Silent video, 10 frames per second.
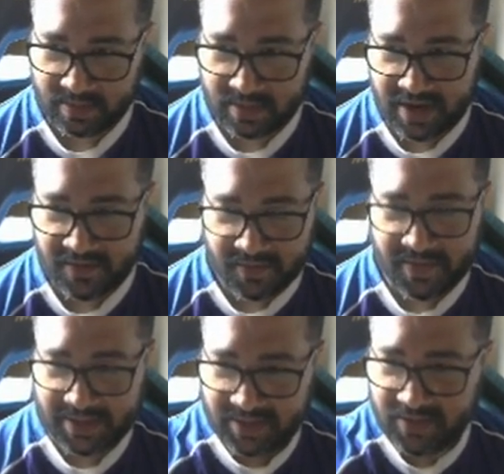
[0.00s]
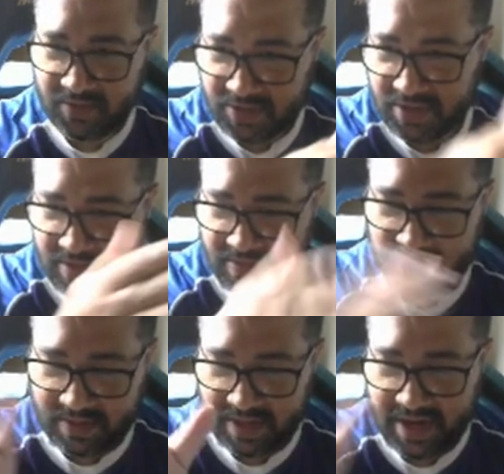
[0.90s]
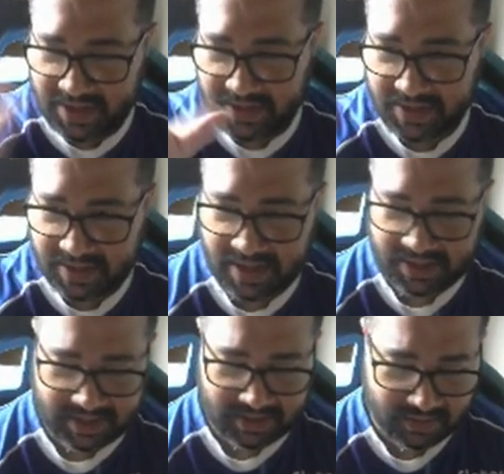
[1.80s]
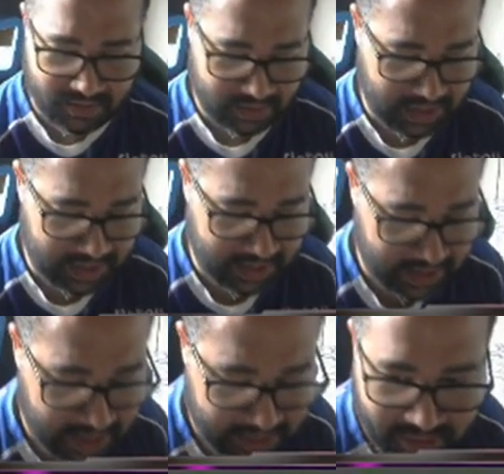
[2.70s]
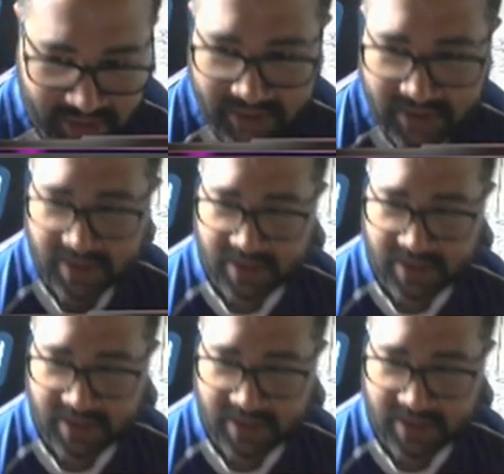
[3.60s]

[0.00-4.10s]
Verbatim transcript: Tá, eu vou passando de 3 em 3 segundos aqui, tá, gente?